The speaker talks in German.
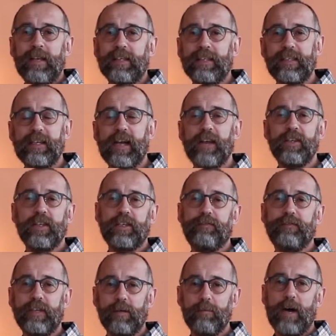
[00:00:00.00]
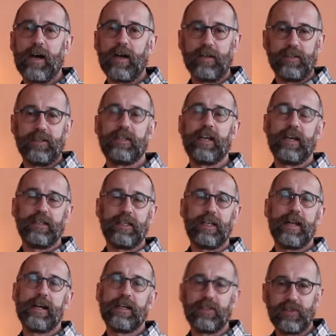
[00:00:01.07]
ich kann nicht viel machen, ich kann nicht
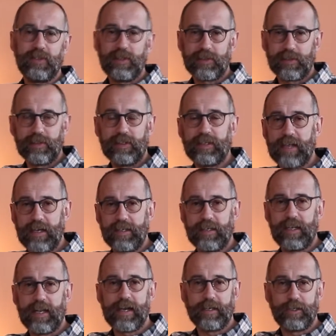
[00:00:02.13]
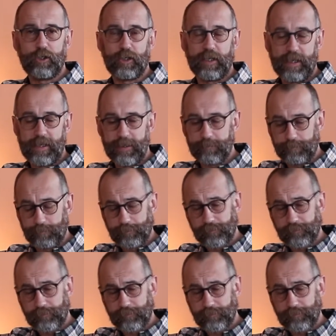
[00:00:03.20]
lange sitzen, ich kann nicht lange stehen.